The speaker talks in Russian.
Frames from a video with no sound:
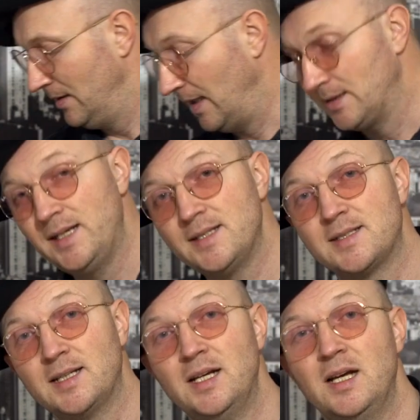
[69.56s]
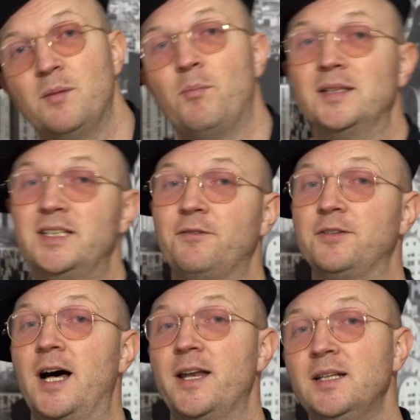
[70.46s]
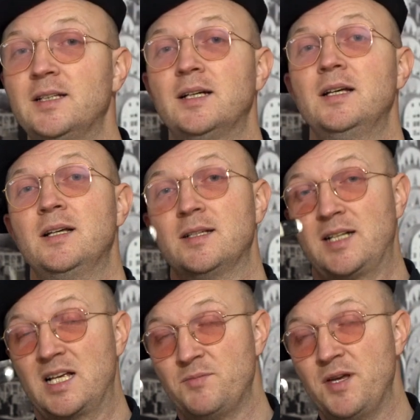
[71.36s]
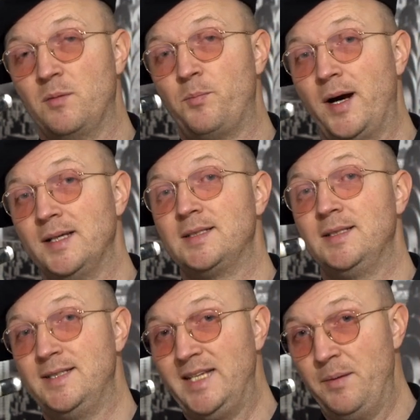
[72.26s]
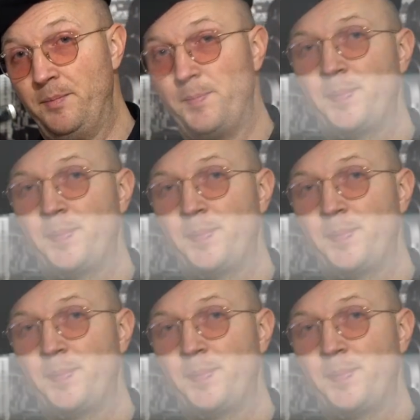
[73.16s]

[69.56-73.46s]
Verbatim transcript: На тесте модель Флорида с размером пасти 7.